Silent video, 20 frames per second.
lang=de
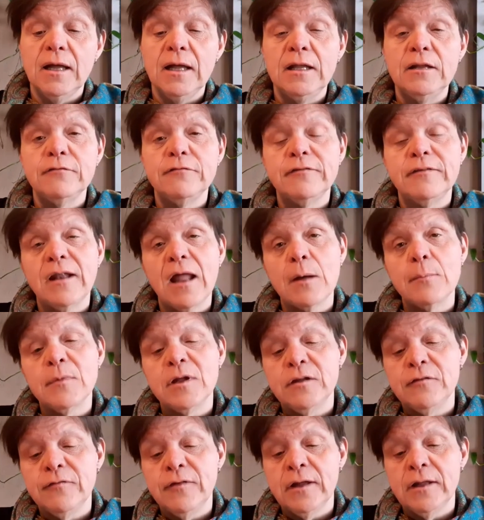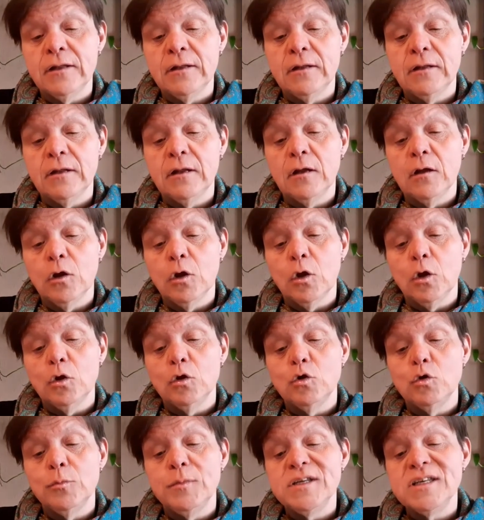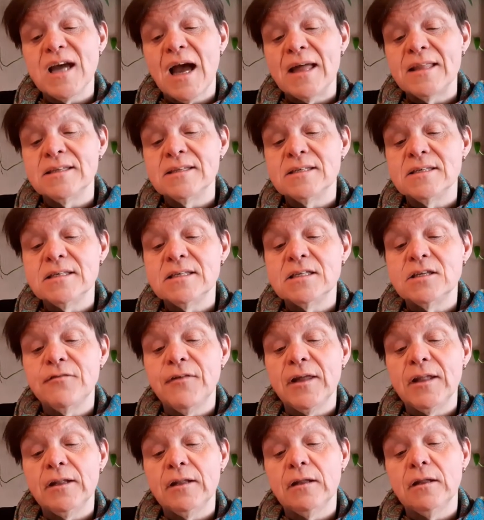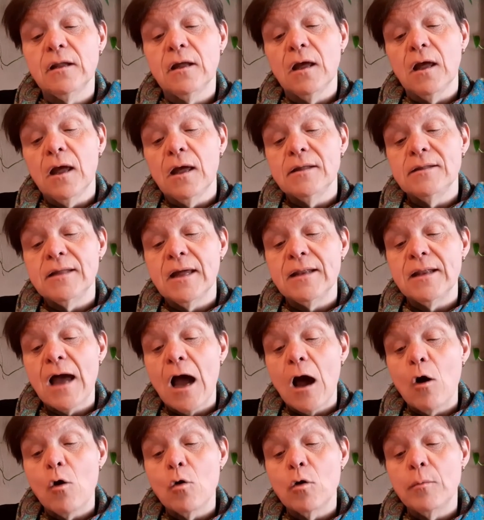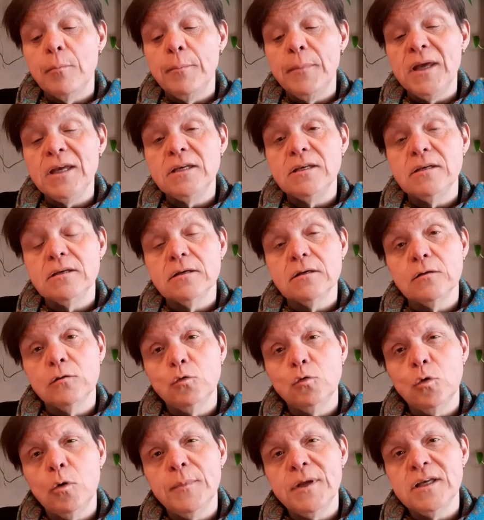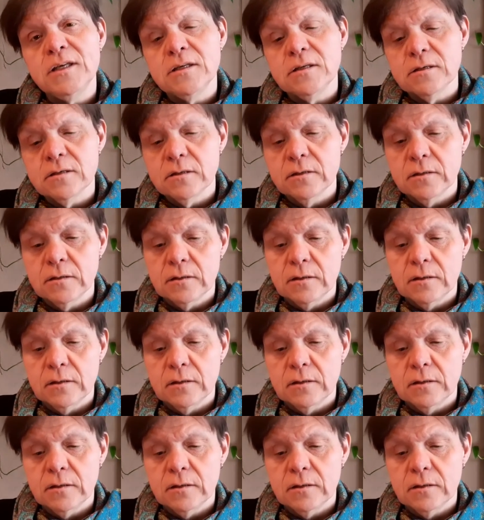in Flammen, wenn du mich ansiehst, wenn deine Augen mich, nur mich,